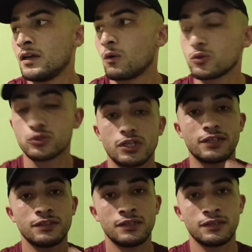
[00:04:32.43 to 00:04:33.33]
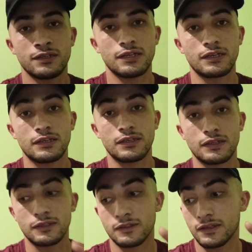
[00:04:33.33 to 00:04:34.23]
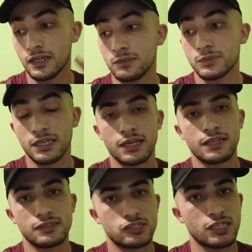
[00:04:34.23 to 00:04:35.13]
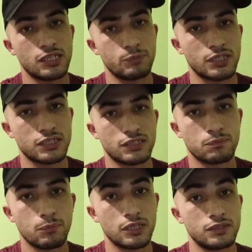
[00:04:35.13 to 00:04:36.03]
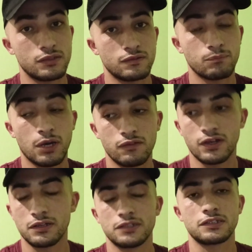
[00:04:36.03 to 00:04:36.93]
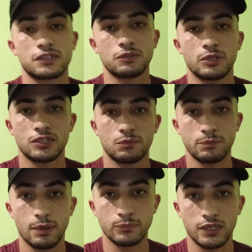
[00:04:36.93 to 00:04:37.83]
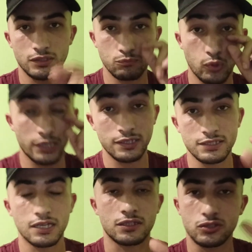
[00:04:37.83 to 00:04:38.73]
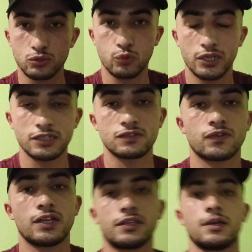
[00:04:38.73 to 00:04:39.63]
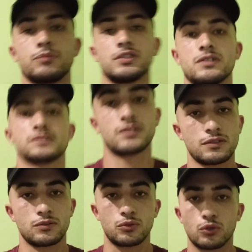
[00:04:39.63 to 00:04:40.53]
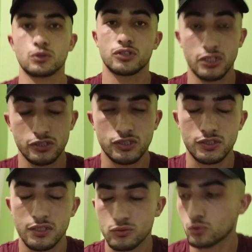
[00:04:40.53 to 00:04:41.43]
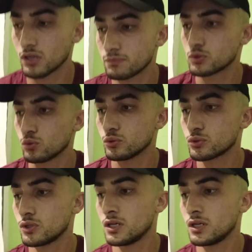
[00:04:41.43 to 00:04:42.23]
O yüzden e, elimden geldiğince elimdeki malın, mal varlığının kıymetini bilmem lazım. Muayenesi yaklaşıyor. Muayenesini falan da yaptırırız. Sıkıntı yok. Çalıştıktan sonra hepsi olur.